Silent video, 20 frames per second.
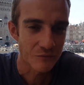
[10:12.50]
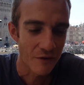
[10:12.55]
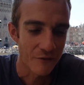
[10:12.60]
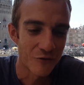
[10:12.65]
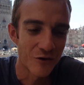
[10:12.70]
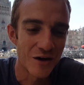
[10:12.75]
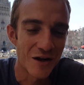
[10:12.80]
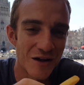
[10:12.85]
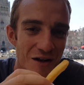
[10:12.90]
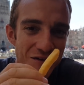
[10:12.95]

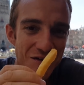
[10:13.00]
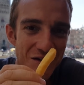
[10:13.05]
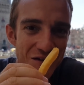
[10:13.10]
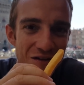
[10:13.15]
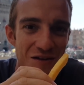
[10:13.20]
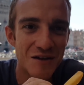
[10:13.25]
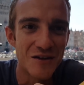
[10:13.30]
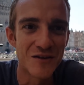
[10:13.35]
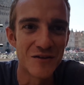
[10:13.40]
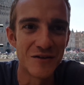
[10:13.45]
Voilà la
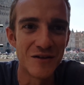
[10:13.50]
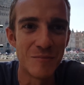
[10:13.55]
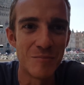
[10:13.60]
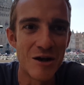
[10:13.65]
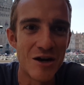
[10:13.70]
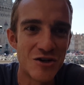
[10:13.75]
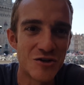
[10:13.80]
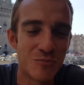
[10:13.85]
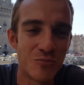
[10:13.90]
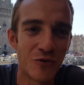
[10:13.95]
technique des
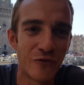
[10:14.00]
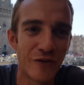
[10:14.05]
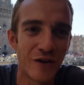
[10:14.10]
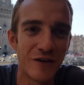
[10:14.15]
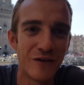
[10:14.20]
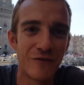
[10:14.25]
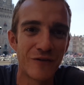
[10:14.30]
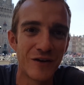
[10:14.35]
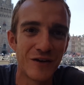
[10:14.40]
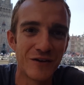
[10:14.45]
Belges pour faire
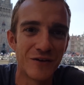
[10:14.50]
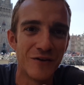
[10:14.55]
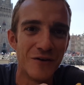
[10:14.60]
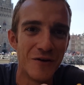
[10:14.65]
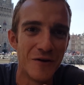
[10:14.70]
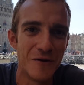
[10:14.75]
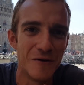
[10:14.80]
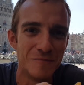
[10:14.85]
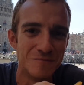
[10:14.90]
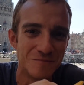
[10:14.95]
des frites. Euh,
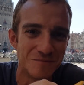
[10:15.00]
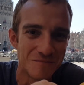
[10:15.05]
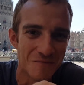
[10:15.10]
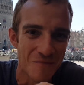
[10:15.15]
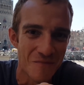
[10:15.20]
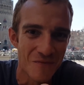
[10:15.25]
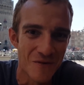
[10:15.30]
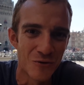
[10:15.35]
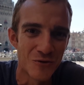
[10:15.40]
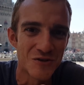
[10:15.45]

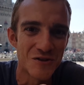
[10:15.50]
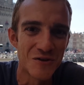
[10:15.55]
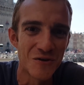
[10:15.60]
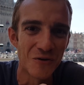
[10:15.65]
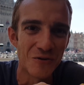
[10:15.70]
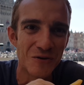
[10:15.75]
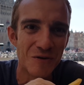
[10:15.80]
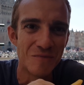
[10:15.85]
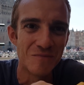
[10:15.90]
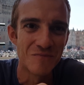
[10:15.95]
des bonnes
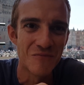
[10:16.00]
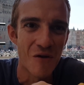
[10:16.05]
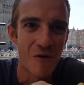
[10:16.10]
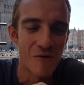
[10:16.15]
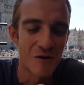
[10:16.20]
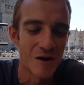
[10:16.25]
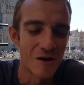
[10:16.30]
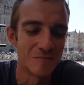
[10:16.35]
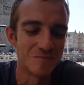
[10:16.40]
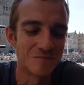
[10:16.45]
frites.
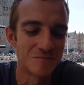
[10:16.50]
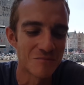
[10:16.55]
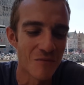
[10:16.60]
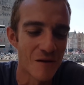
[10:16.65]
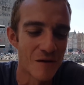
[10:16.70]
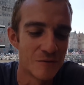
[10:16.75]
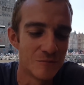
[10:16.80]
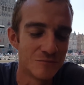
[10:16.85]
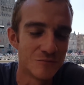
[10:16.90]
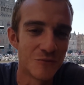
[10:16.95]
Voilà.
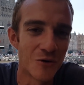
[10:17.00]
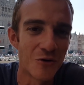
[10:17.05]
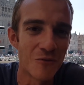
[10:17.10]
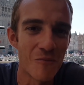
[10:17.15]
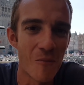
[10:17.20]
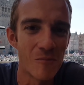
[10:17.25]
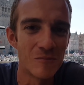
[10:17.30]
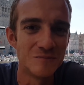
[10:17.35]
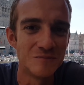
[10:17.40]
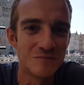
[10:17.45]
Et c'est vrai qu'ils
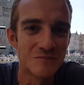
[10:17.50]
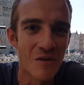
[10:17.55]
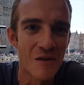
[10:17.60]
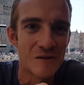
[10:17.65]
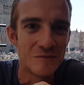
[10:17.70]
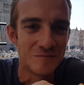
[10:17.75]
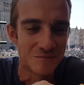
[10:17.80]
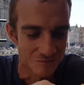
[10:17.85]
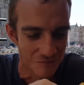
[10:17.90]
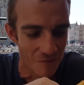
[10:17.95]
sont bonnes.
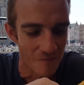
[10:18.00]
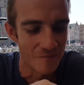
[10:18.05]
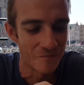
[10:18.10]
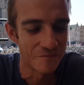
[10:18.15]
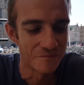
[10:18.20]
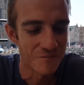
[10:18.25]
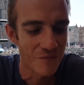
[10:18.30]
Hum.